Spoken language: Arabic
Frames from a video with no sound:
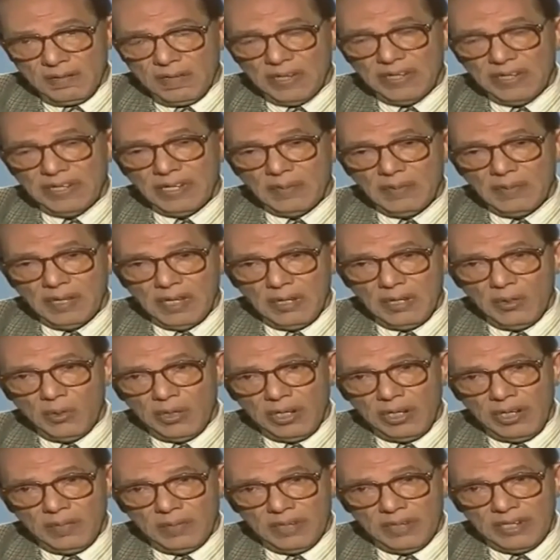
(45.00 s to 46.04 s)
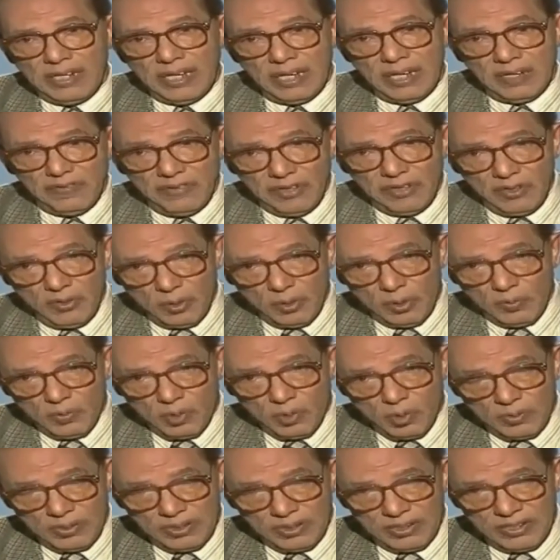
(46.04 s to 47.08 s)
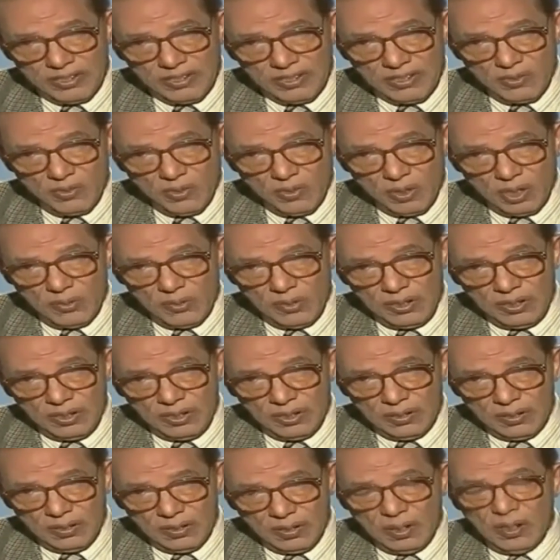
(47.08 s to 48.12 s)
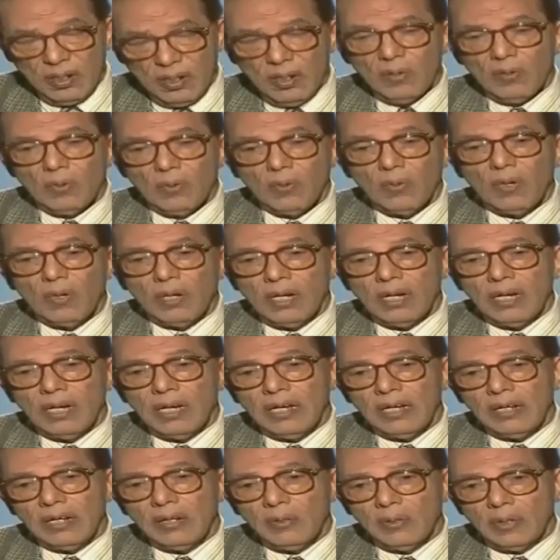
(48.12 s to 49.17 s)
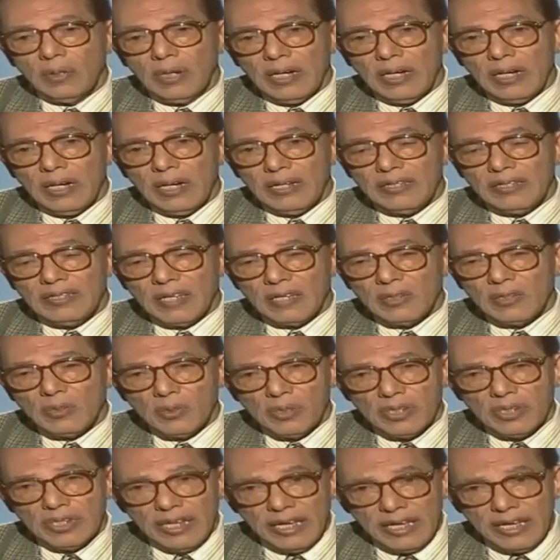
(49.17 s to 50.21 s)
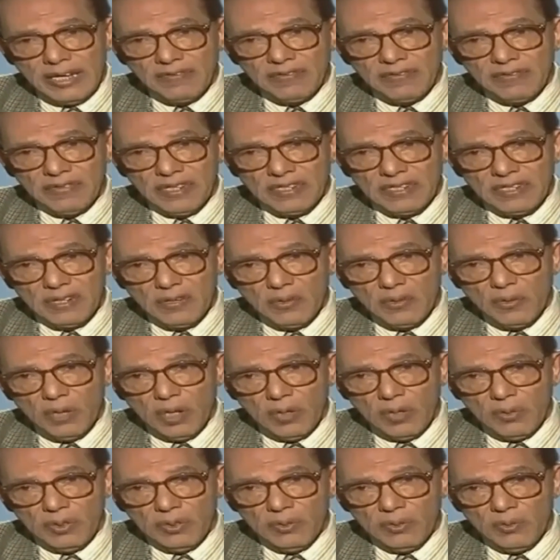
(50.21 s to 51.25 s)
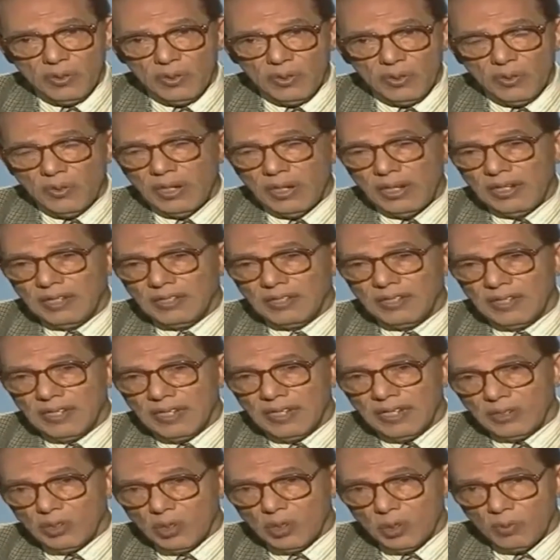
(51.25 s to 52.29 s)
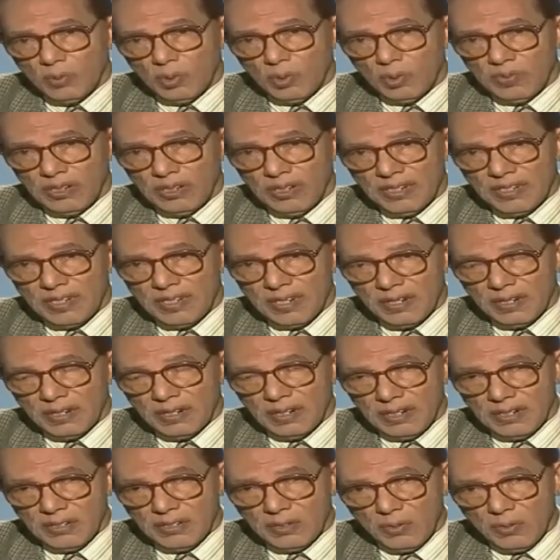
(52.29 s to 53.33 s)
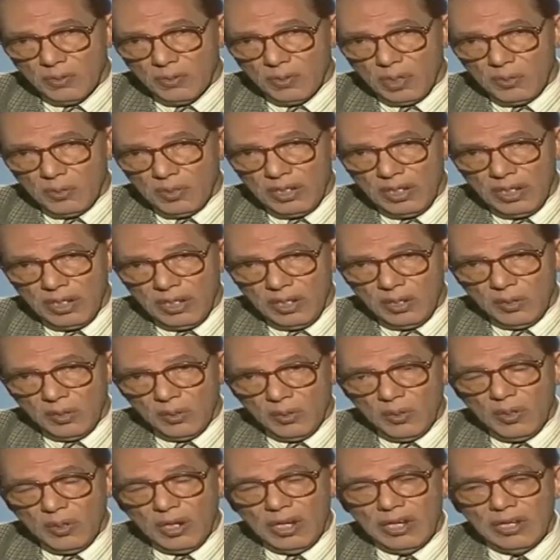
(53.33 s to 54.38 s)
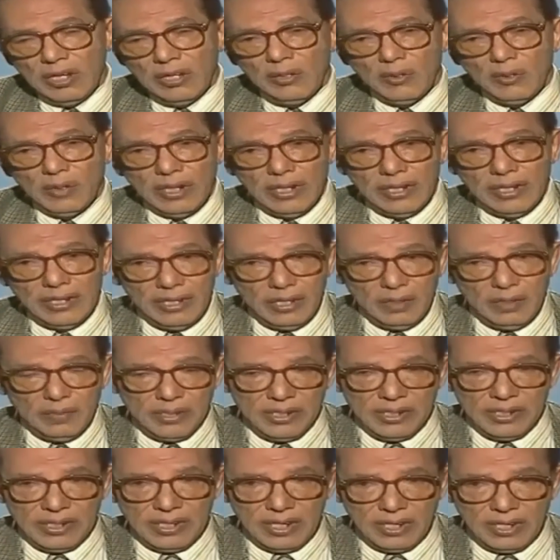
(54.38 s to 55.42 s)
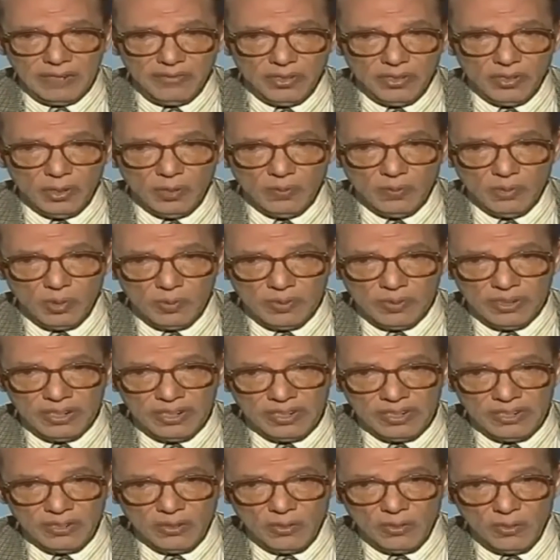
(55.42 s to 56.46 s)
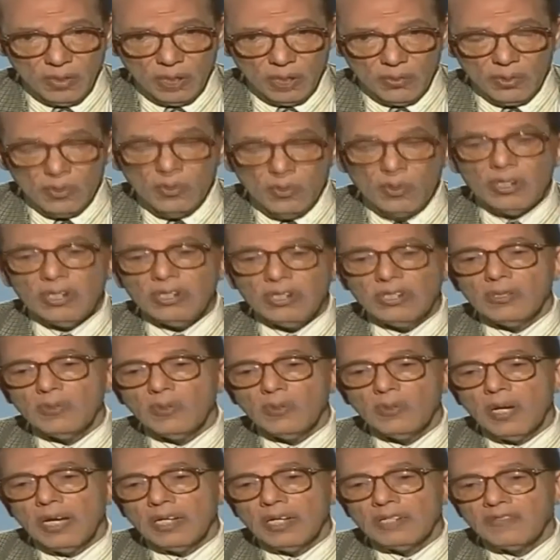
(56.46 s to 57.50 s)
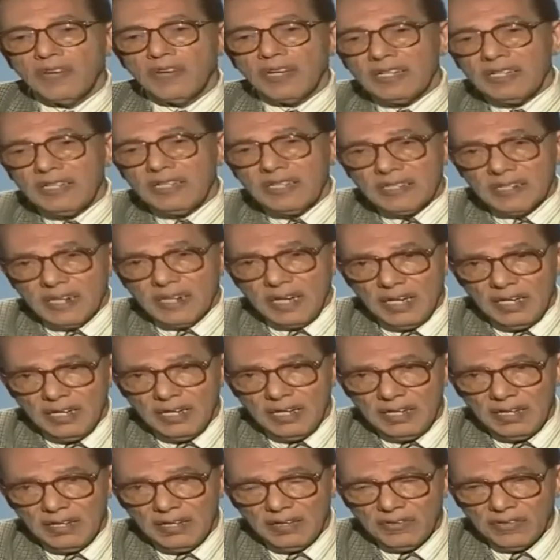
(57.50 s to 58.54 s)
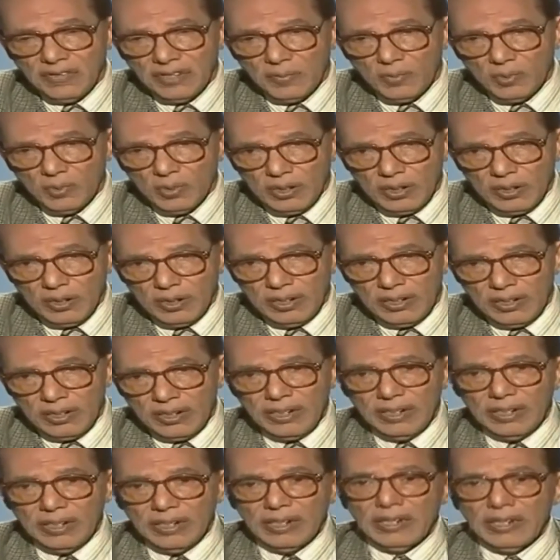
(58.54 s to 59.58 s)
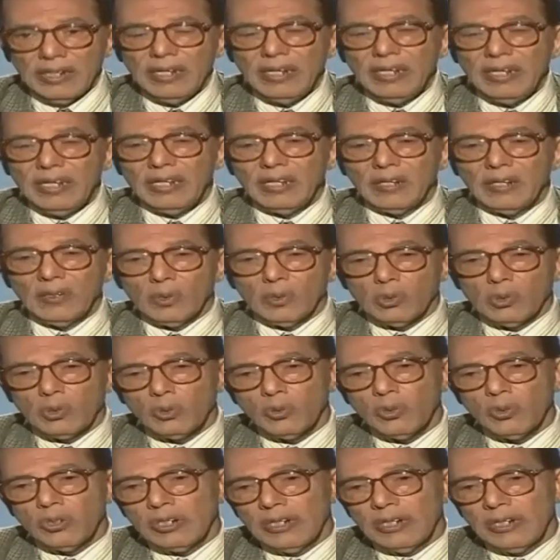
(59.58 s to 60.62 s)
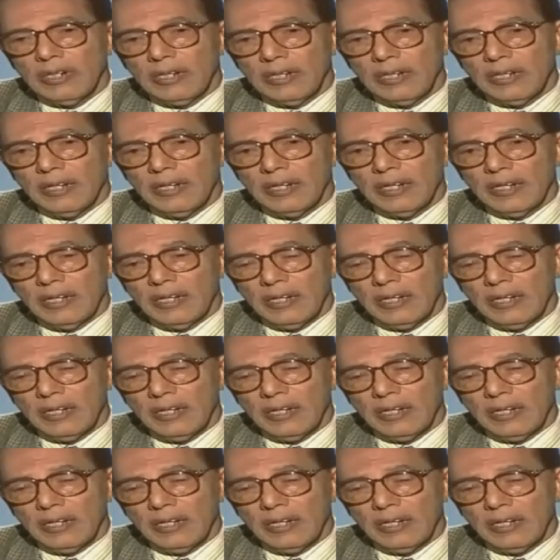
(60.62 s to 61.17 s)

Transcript: بينما اللغة العبرية 2500 جذر لغوي واللغة الساكسونية 1000 جذر لغوي واللغة اللاتينية 700 جذر جذر لغوي واللغة العبرية 2500 جذر لغوي كل دي لغات فقيرة في الايه الاصول ال